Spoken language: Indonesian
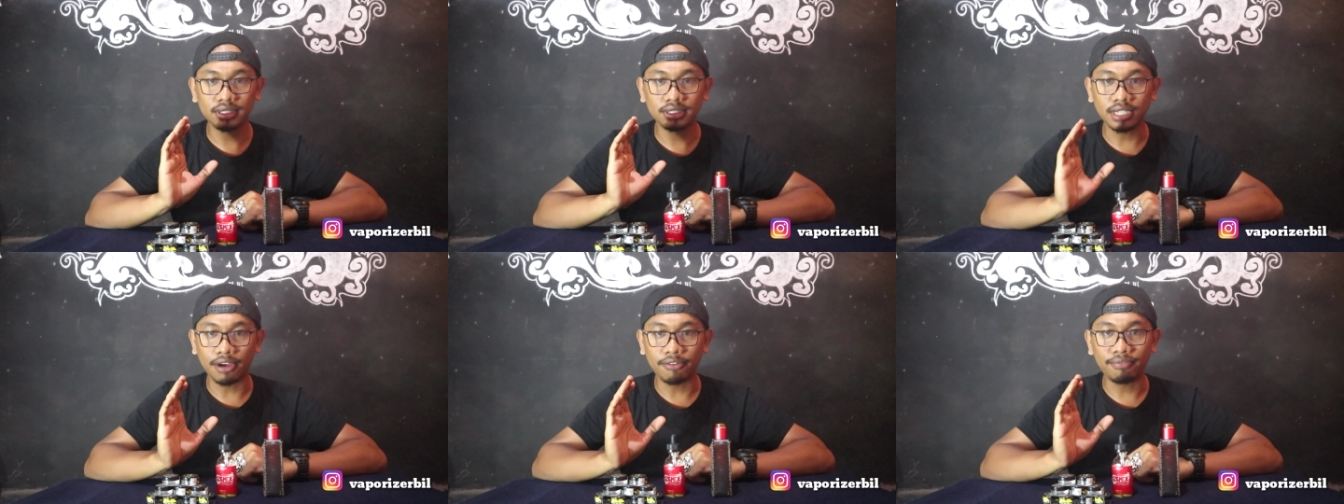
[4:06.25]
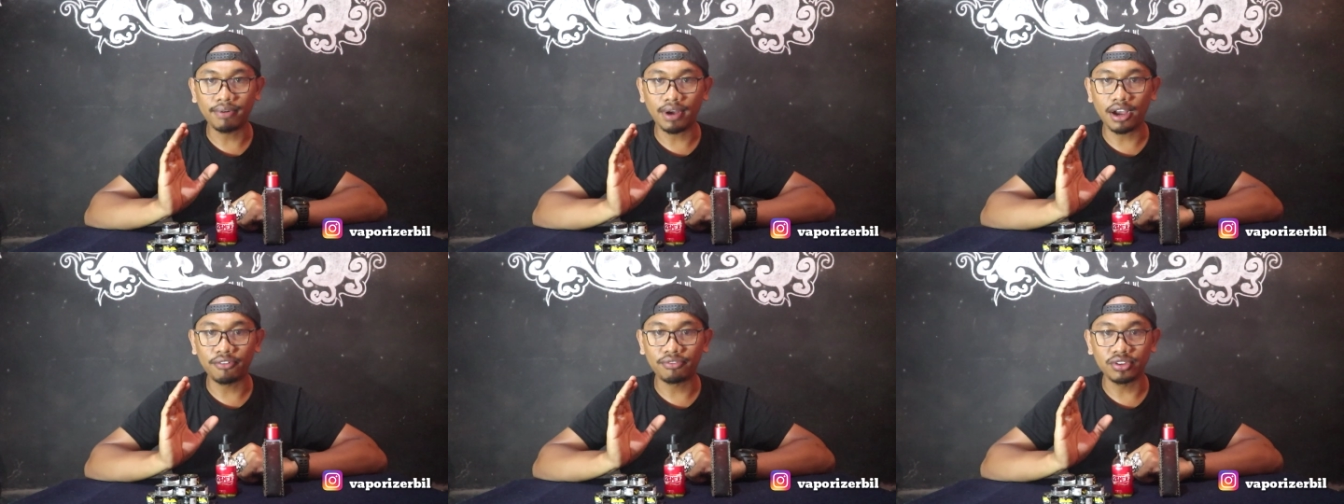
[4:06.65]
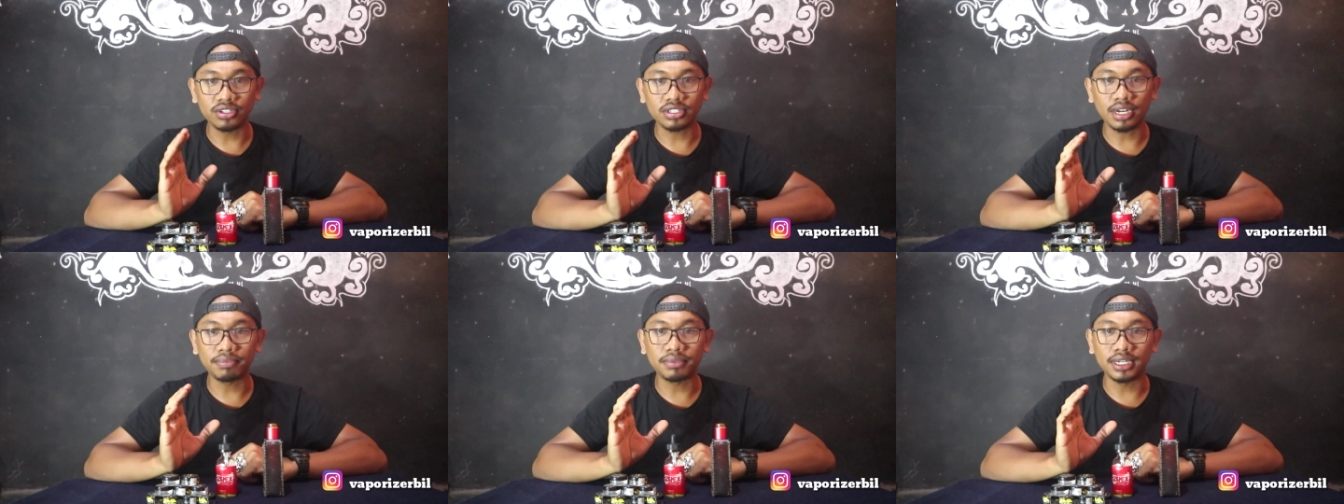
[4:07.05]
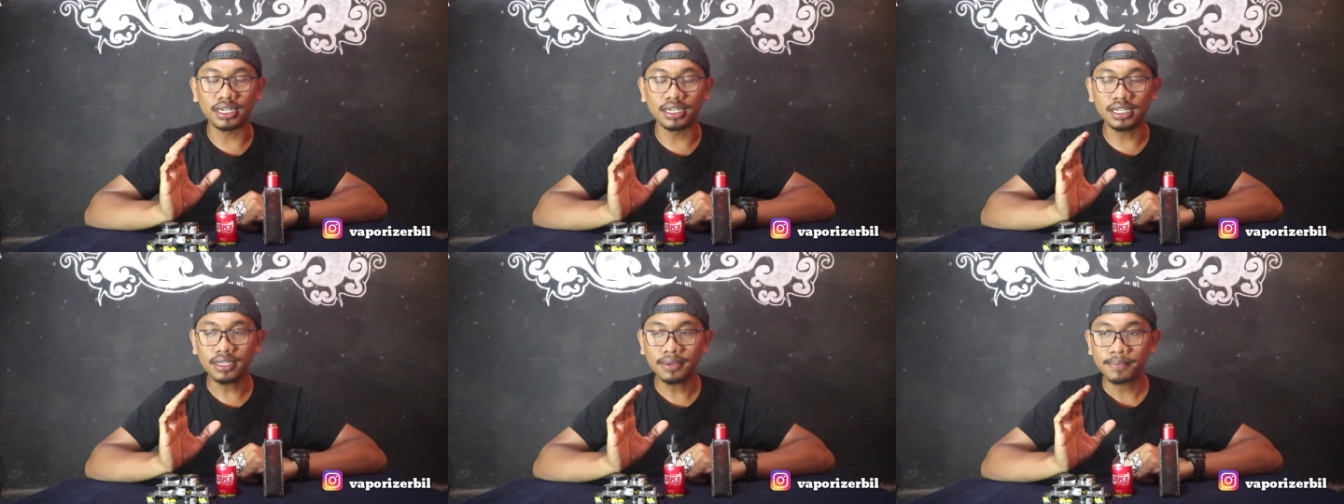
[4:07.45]
Java Fuse
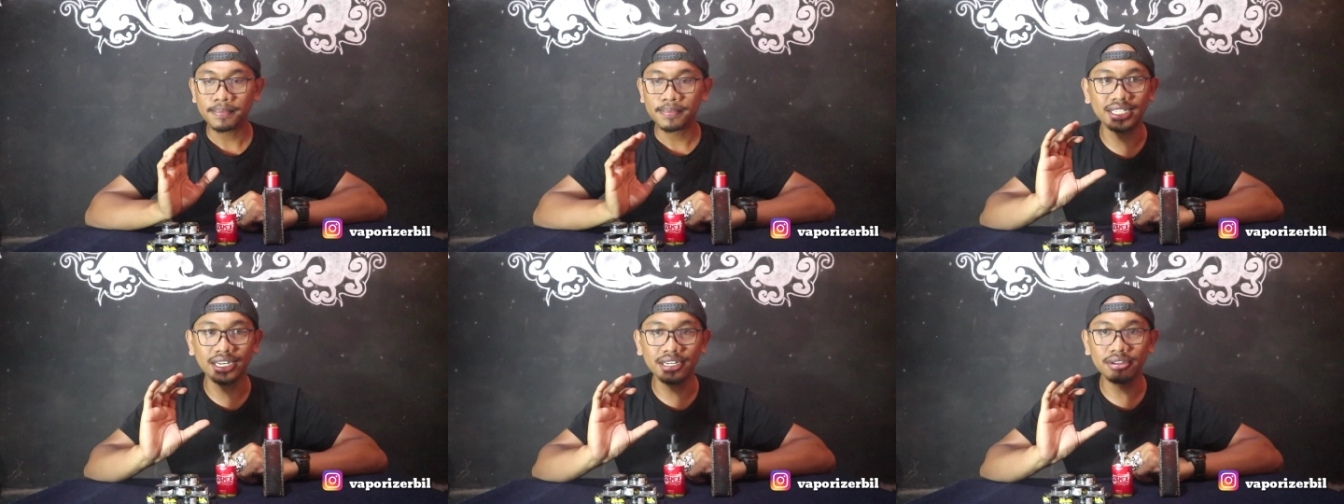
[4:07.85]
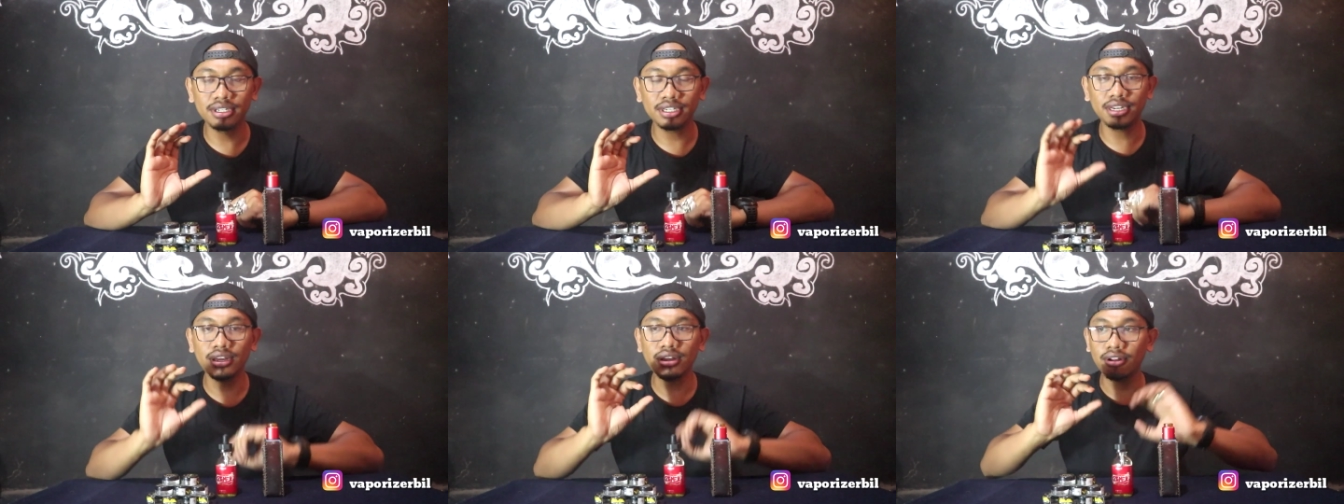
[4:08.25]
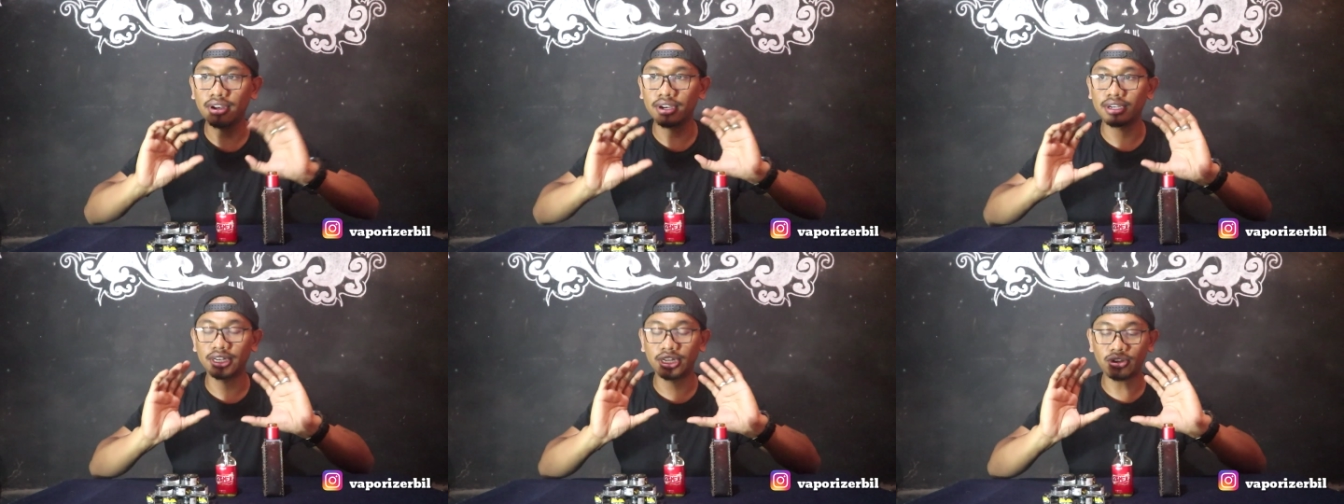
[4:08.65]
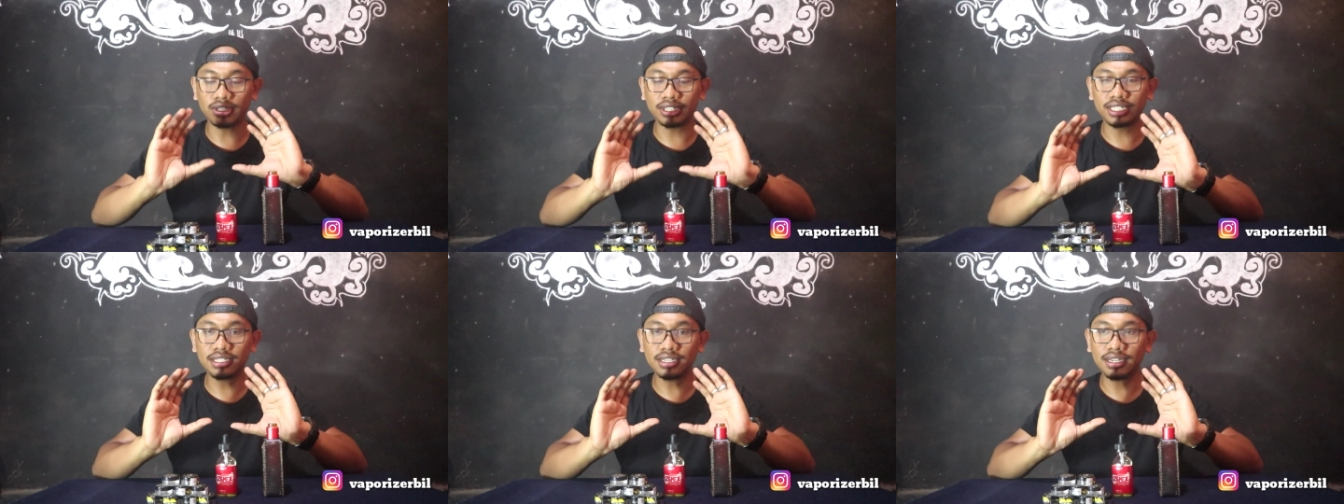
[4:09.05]
Captain ini jadi dia
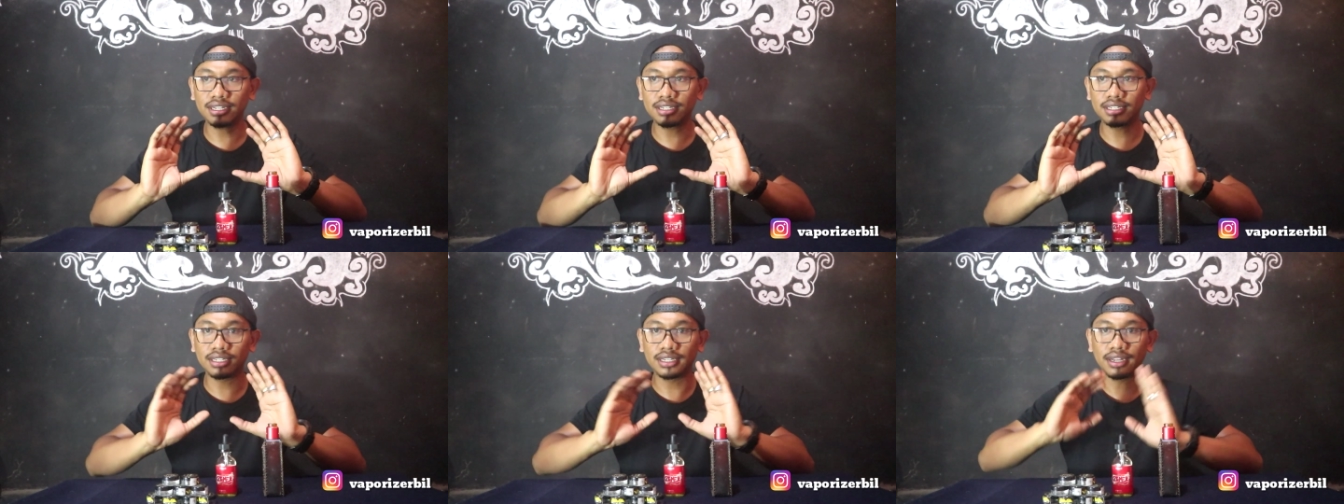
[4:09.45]
nikotinnya